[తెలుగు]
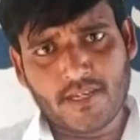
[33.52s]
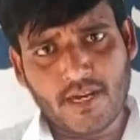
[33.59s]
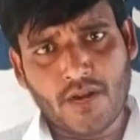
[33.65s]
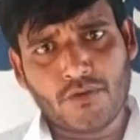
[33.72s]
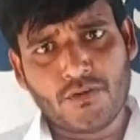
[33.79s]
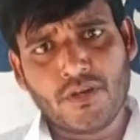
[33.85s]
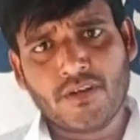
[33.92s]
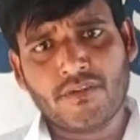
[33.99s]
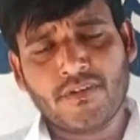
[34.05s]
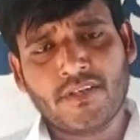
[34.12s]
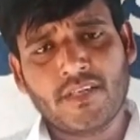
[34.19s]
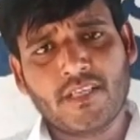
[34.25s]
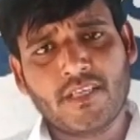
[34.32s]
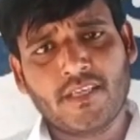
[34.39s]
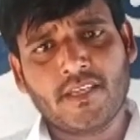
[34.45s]

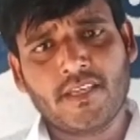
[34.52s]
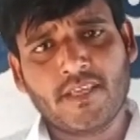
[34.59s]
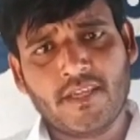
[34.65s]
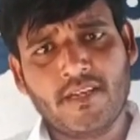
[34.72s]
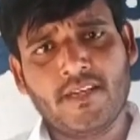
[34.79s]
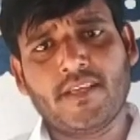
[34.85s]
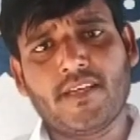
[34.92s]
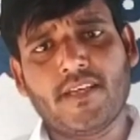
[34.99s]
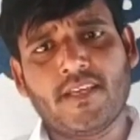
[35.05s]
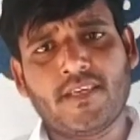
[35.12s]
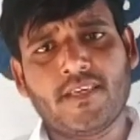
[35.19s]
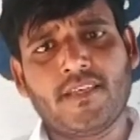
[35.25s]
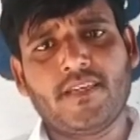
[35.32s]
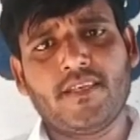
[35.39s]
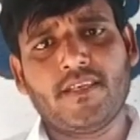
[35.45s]
రానున్నటువంటి
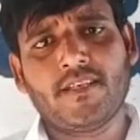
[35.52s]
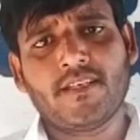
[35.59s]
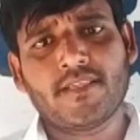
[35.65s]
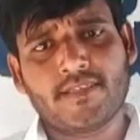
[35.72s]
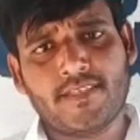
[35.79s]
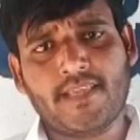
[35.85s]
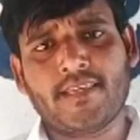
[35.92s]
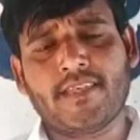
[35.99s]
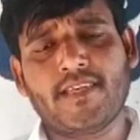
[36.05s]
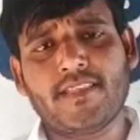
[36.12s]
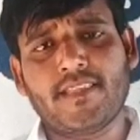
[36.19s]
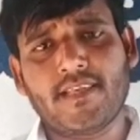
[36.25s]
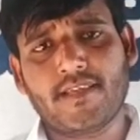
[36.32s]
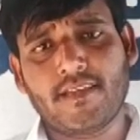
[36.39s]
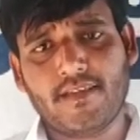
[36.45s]
ఎన్నికలకి
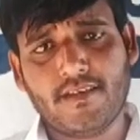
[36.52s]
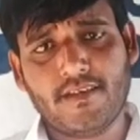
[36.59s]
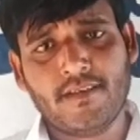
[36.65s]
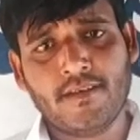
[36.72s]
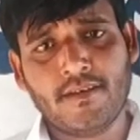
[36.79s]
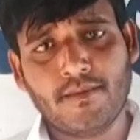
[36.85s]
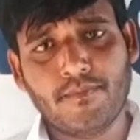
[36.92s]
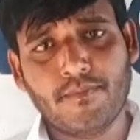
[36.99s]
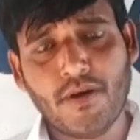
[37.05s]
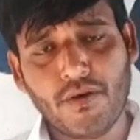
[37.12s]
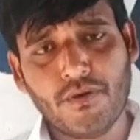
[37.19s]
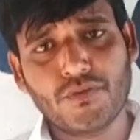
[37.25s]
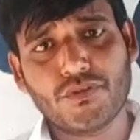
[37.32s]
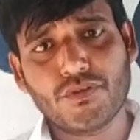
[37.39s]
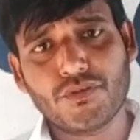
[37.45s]
సంకేతంగా
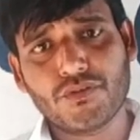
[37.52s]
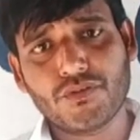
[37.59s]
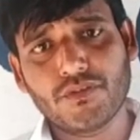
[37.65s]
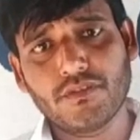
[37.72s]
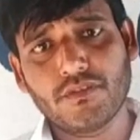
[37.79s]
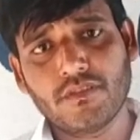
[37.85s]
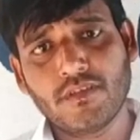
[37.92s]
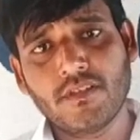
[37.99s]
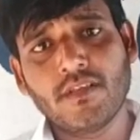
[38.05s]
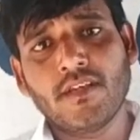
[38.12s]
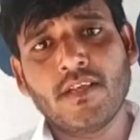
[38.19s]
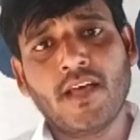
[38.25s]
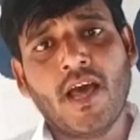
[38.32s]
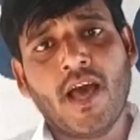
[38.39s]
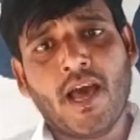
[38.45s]
భావించవచ్చు
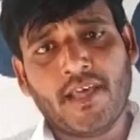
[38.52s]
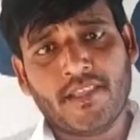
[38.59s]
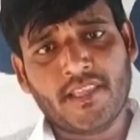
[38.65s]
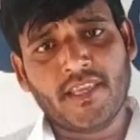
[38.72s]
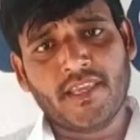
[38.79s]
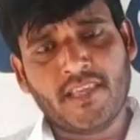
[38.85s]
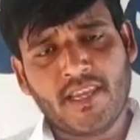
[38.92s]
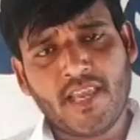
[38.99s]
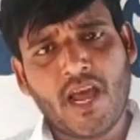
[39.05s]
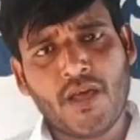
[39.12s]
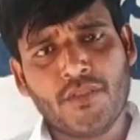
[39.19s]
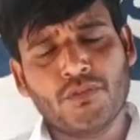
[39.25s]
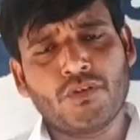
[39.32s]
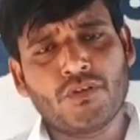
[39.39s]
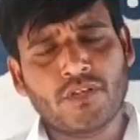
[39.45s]
అదే ఈ
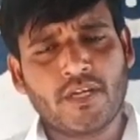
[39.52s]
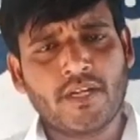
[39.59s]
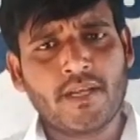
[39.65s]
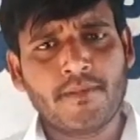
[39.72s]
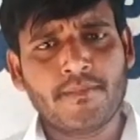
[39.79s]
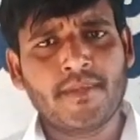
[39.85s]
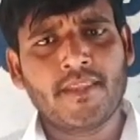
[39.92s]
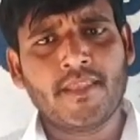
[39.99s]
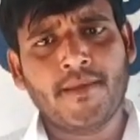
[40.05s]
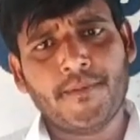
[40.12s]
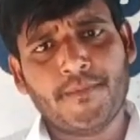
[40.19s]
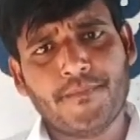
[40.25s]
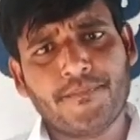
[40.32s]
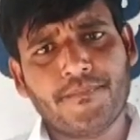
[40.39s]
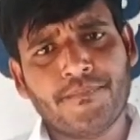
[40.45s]
ఆందోళన గడ్డ మీద
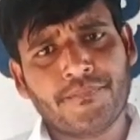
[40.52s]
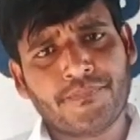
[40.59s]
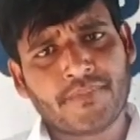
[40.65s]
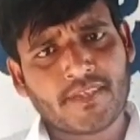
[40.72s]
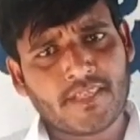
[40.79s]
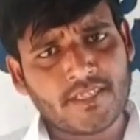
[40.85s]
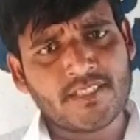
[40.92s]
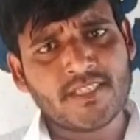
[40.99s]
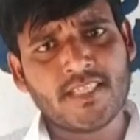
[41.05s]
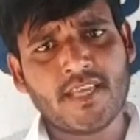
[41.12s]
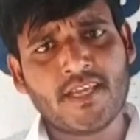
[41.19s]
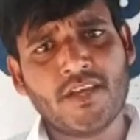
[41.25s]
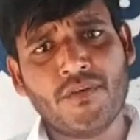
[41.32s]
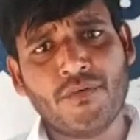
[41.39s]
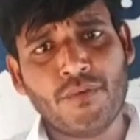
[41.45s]

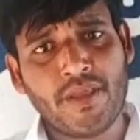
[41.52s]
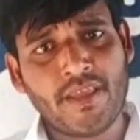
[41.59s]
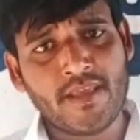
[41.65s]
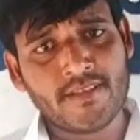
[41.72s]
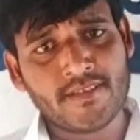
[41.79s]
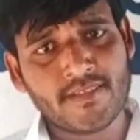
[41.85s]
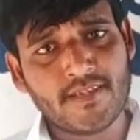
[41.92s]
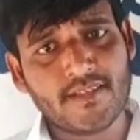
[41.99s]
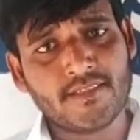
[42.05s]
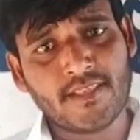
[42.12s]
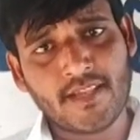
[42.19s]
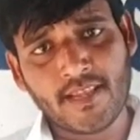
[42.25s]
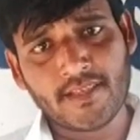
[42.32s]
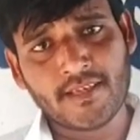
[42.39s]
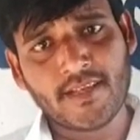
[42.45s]
ఖచ్చితంగా వైఎస్ఆర్
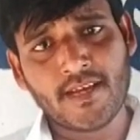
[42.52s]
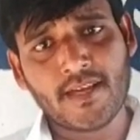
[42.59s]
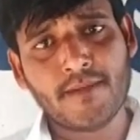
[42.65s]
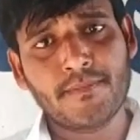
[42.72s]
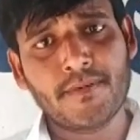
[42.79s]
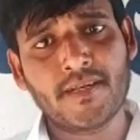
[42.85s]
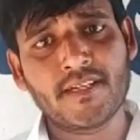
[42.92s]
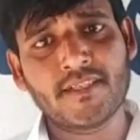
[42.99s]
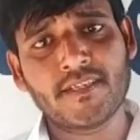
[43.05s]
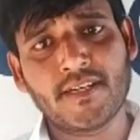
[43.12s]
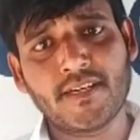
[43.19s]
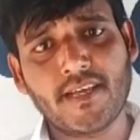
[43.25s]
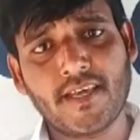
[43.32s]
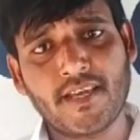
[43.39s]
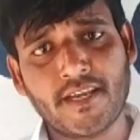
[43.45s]
తెలంగాణ పార్టీ
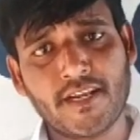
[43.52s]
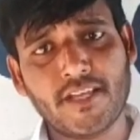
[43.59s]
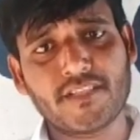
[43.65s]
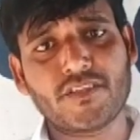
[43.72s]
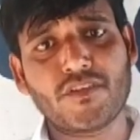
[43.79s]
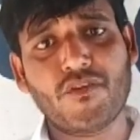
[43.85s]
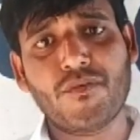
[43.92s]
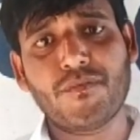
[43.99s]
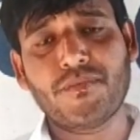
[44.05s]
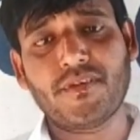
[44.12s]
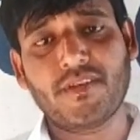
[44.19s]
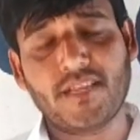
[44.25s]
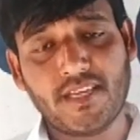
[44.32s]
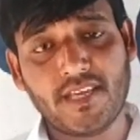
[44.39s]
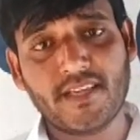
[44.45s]
జెండా ఎగిరేస్తాం
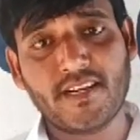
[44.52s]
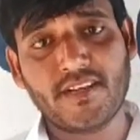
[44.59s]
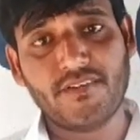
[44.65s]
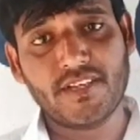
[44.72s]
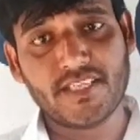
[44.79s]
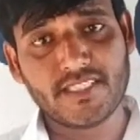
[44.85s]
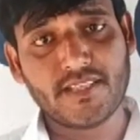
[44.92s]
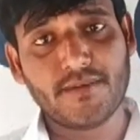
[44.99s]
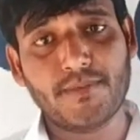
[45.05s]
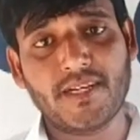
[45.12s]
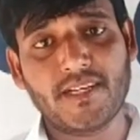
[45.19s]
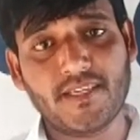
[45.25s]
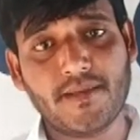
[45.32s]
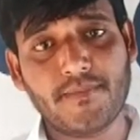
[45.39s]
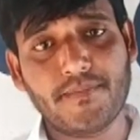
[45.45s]

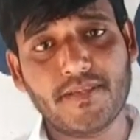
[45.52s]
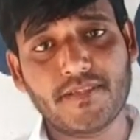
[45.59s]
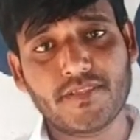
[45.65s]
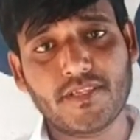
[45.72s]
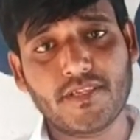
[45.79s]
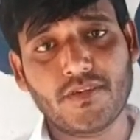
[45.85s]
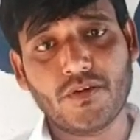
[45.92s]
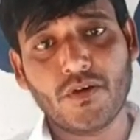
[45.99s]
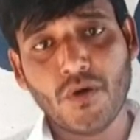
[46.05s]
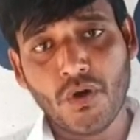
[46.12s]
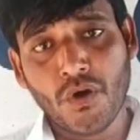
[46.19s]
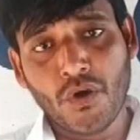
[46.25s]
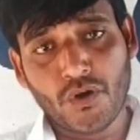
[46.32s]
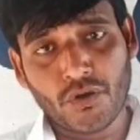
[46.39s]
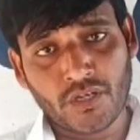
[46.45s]
ఎగిరవేస్తామని చెప్పేసి
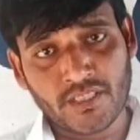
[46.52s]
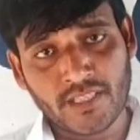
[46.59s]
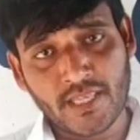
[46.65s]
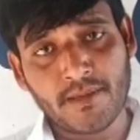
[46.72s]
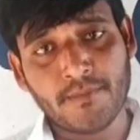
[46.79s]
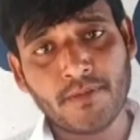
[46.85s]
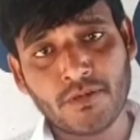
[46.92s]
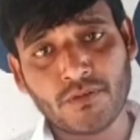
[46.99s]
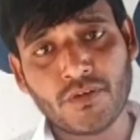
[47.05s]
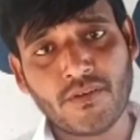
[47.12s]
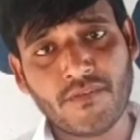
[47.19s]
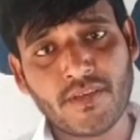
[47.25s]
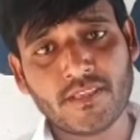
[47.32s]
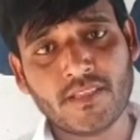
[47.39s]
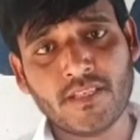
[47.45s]
ఒక ధీమను
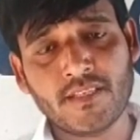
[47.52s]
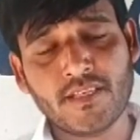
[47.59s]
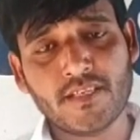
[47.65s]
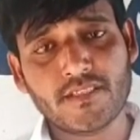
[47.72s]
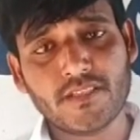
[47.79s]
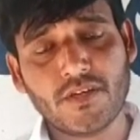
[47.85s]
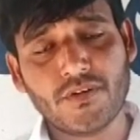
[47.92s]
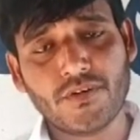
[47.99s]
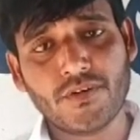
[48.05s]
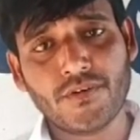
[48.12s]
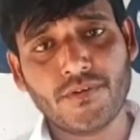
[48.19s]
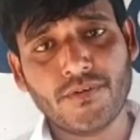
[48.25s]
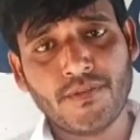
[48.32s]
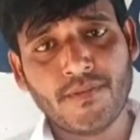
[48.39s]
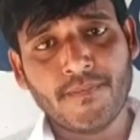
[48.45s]
కూడా వ్యక్తం చేస్తూ ఉన్నాం